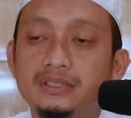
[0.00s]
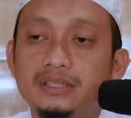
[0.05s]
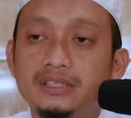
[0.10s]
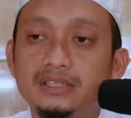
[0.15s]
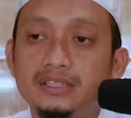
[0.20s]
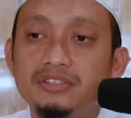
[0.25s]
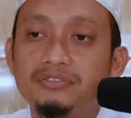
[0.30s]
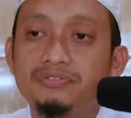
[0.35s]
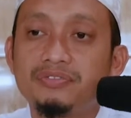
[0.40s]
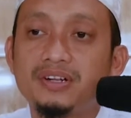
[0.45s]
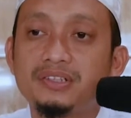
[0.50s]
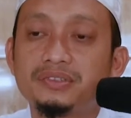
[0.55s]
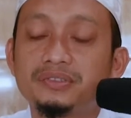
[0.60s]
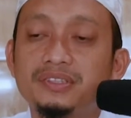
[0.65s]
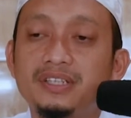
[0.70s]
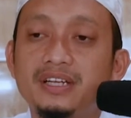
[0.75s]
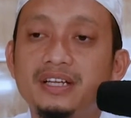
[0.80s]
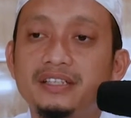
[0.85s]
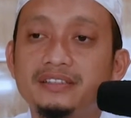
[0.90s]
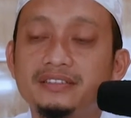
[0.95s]
ini
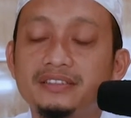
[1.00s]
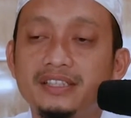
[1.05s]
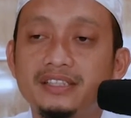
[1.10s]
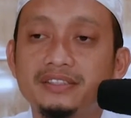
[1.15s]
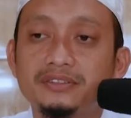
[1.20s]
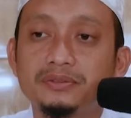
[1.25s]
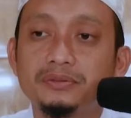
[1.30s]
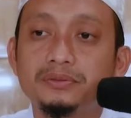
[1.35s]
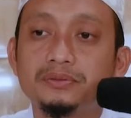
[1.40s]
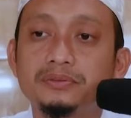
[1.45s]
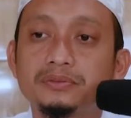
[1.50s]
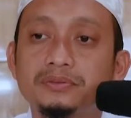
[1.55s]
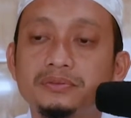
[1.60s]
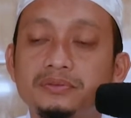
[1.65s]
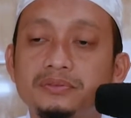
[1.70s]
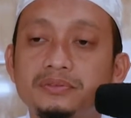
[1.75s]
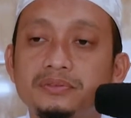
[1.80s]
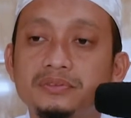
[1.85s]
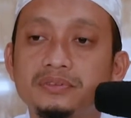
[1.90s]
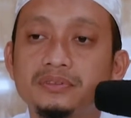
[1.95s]
fadilahnya itu
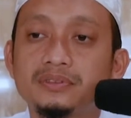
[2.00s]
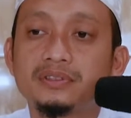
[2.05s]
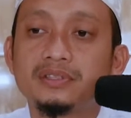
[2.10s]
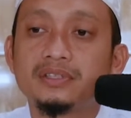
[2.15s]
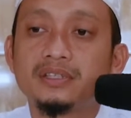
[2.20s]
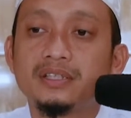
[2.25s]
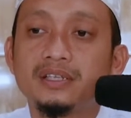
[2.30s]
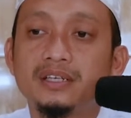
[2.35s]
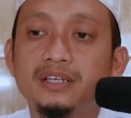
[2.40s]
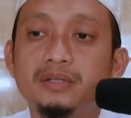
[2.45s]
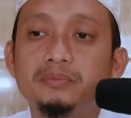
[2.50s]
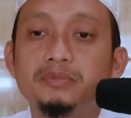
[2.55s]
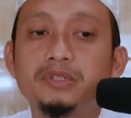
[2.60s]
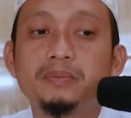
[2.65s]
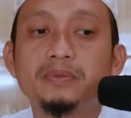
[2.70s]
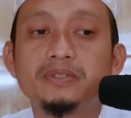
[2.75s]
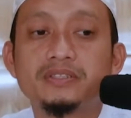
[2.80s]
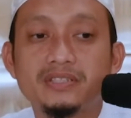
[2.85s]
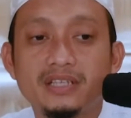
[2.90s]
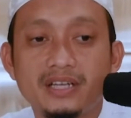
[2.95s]

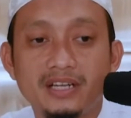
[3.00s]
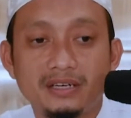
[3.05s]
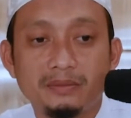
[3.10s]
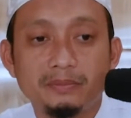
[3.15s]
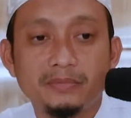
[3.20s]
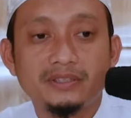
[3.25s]
lebih besar